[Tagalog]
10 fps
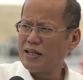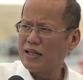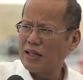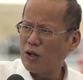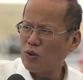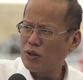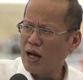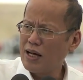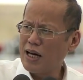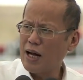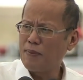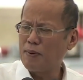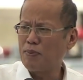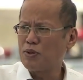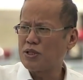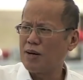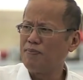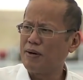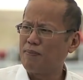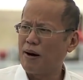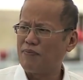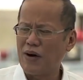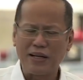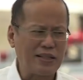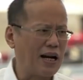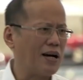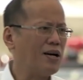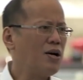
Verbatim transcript: na 369 na mga fire truck.